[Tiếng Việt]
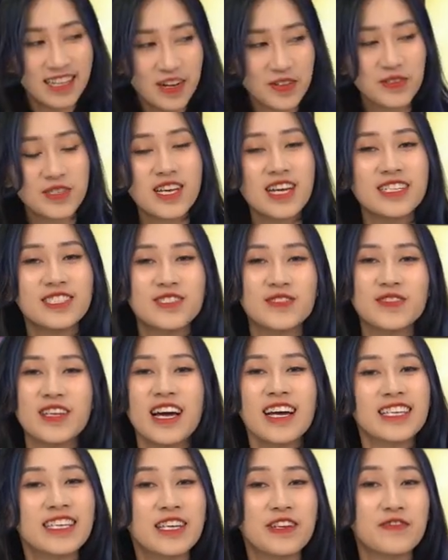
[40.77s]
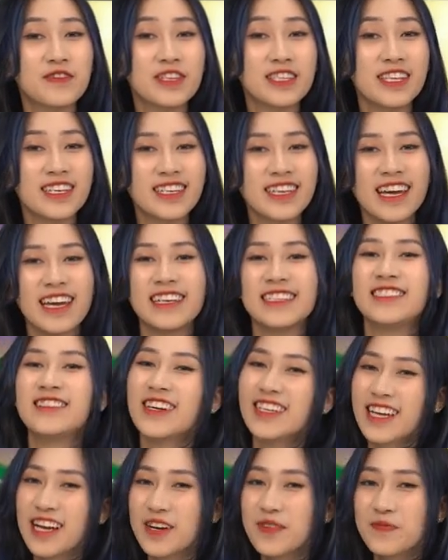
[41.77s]
đầu tiên chúng ta hãy nhìn vào phần thiết kế
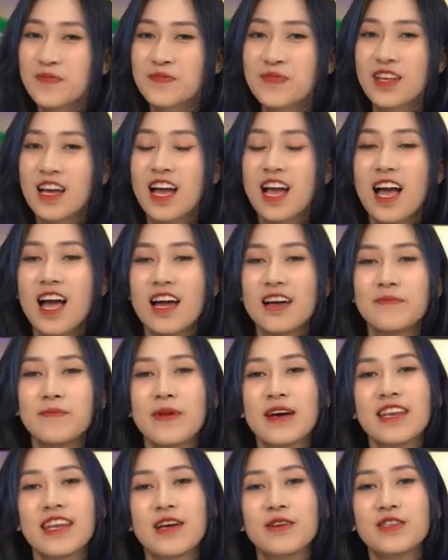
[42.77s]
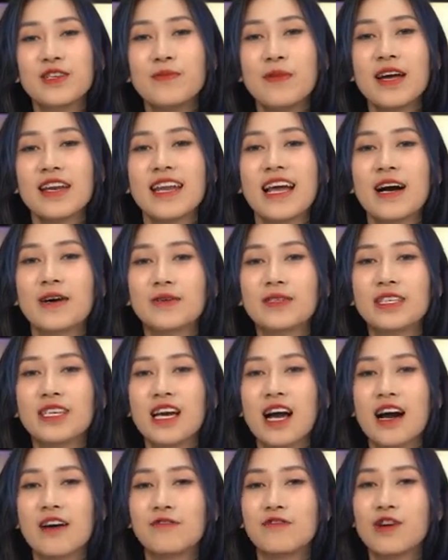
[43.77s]
trước nhé. Mà nếu như bạn nào
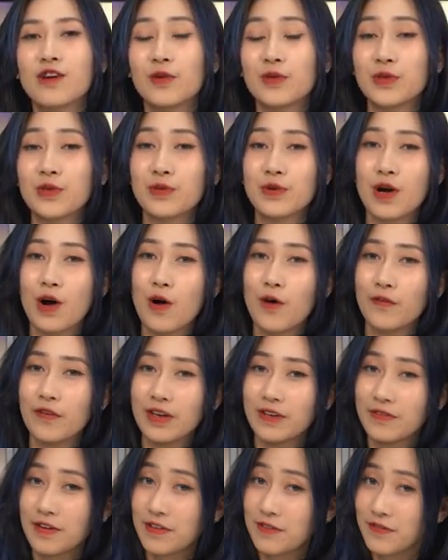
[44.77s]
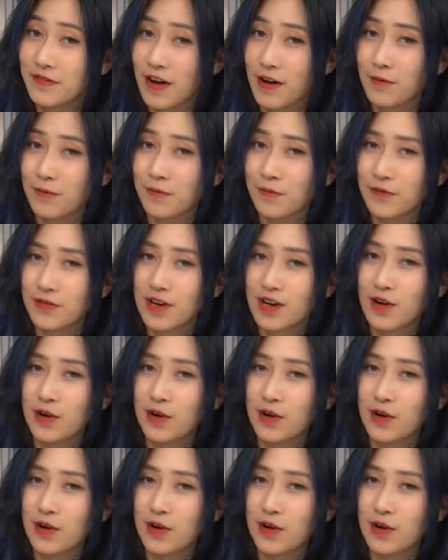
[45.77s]
thì vừa có nhu cầu về văn phòng, vừa